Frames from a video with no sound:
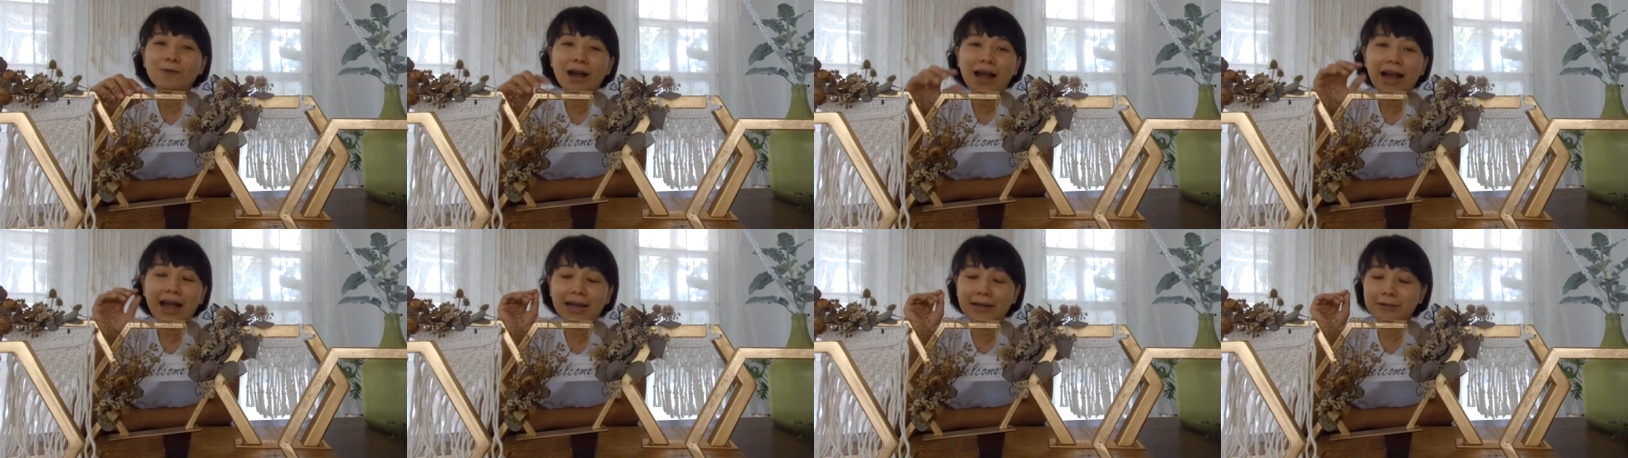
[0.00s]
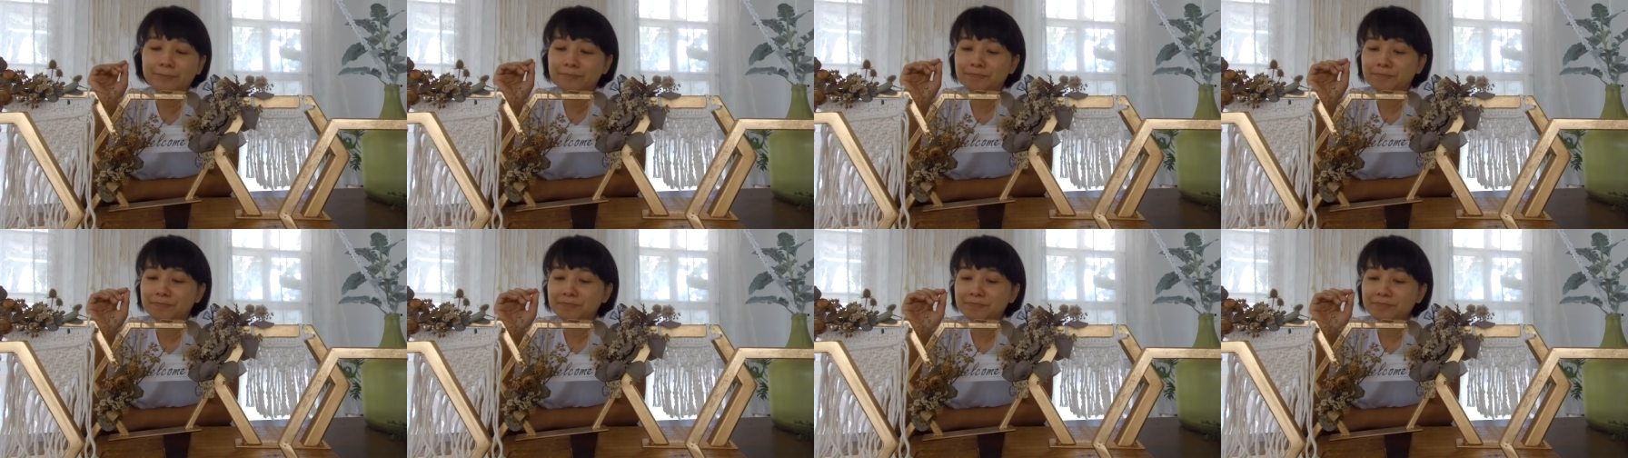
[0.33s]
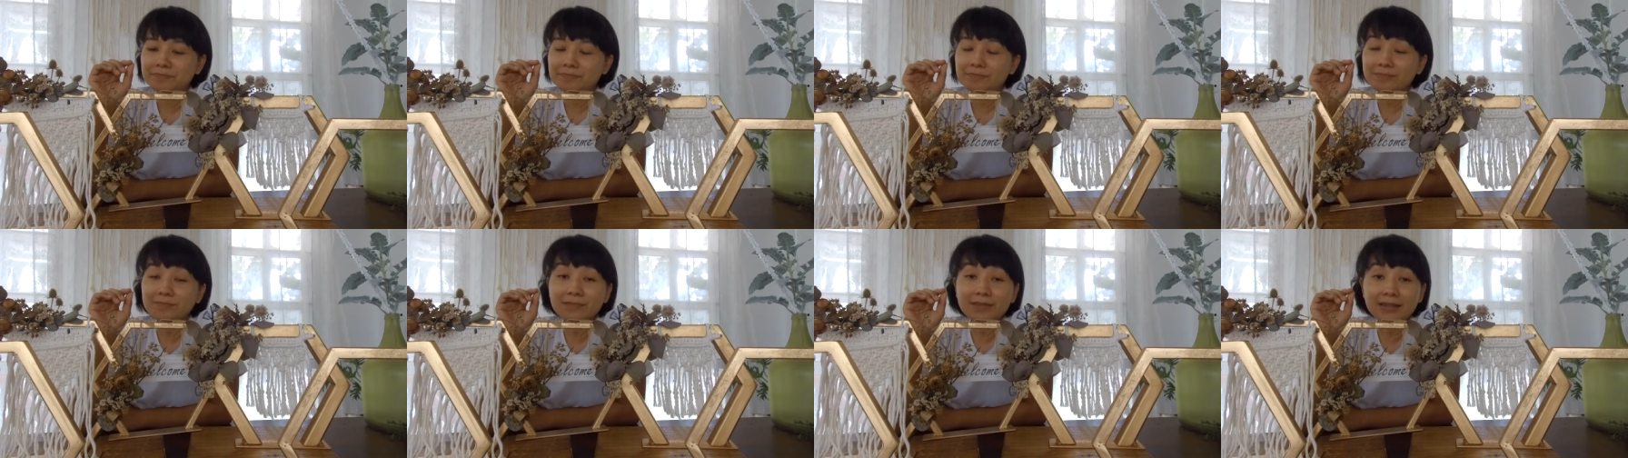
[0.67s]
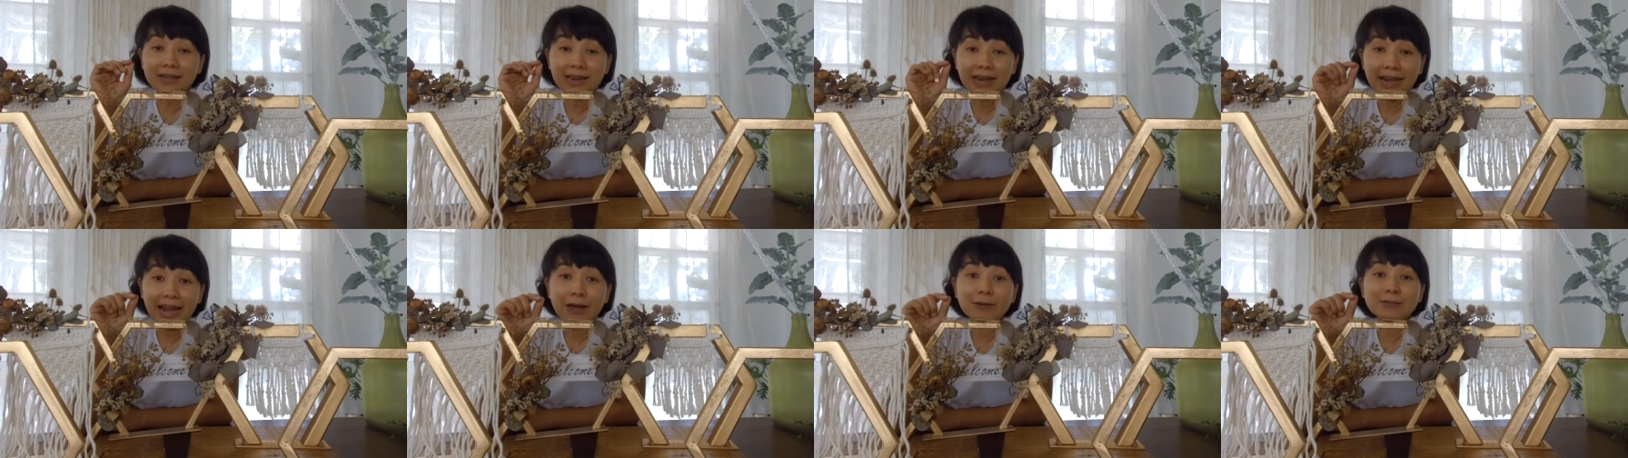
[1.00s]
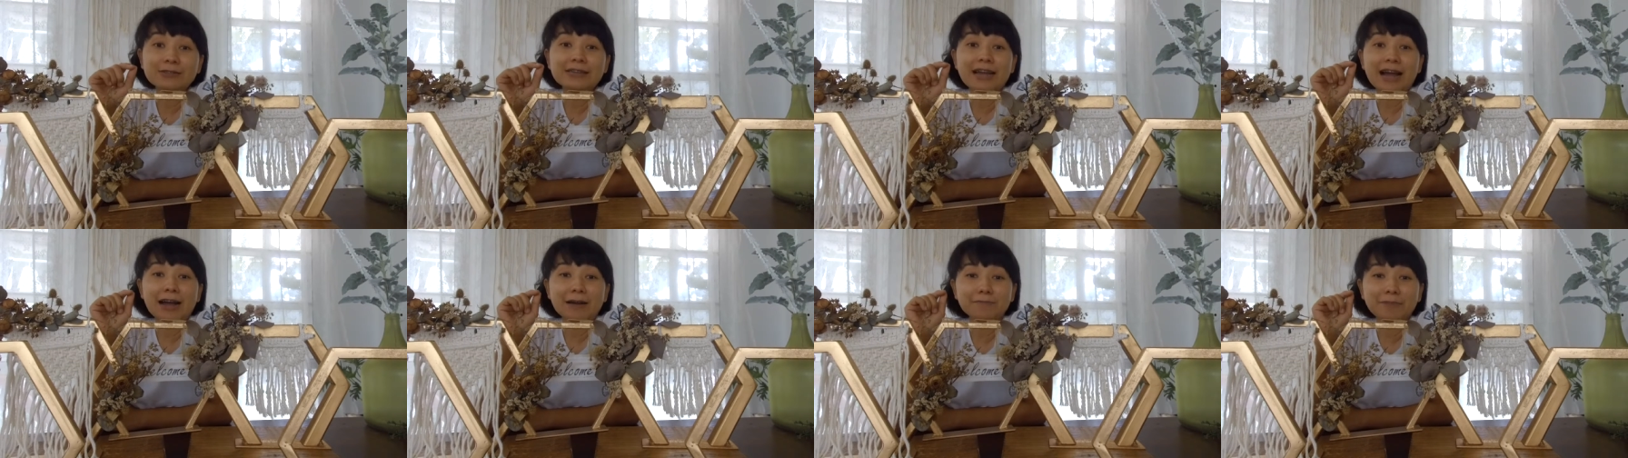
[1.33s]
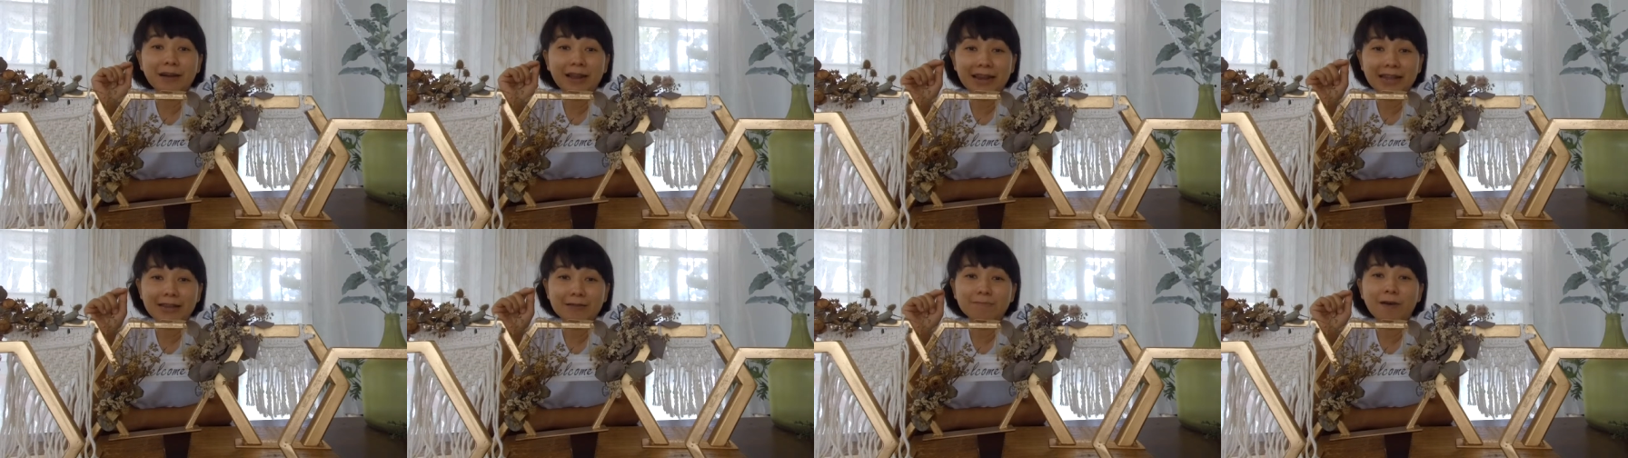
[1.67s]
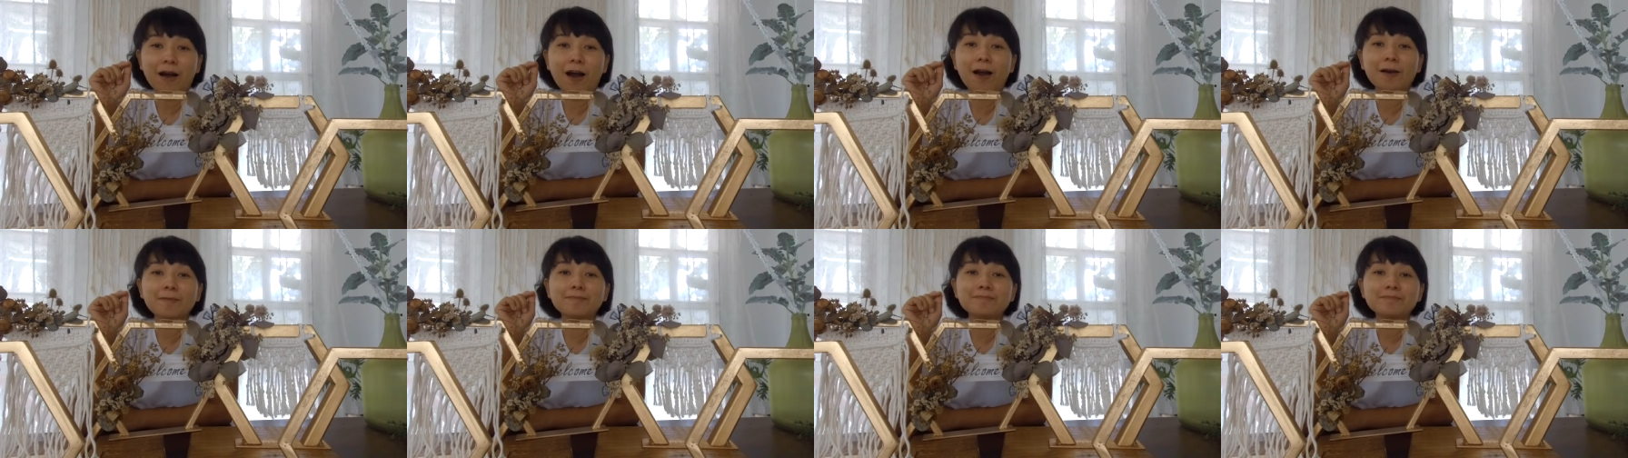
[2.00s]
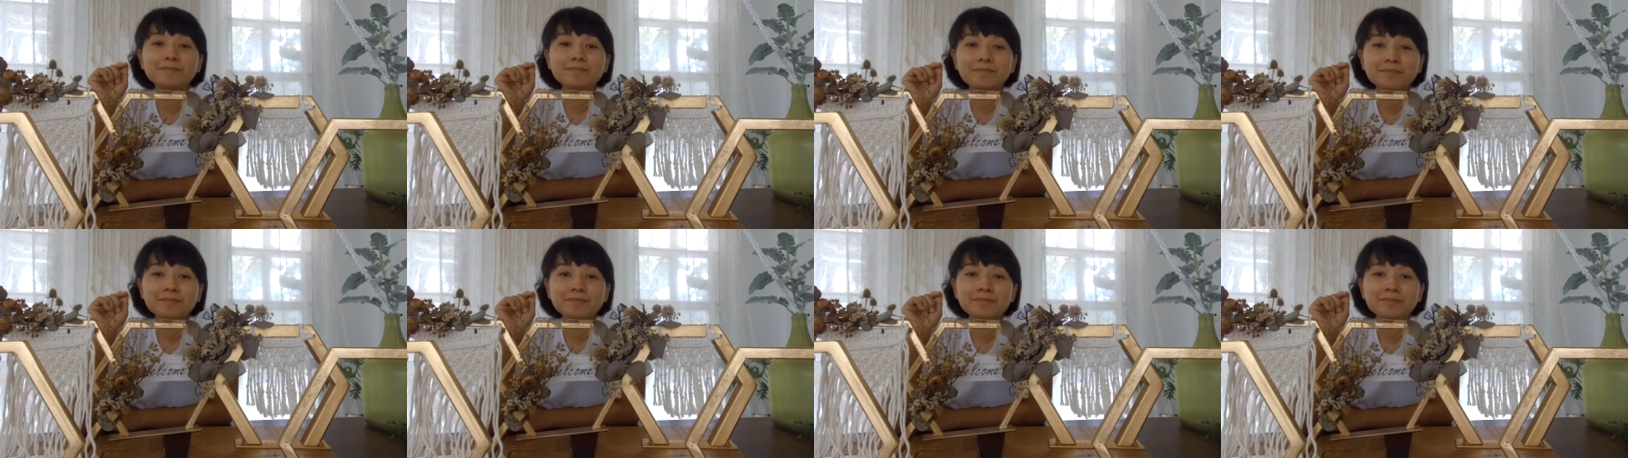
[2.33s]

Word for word: ว่าเราจะผลิตพร็อพ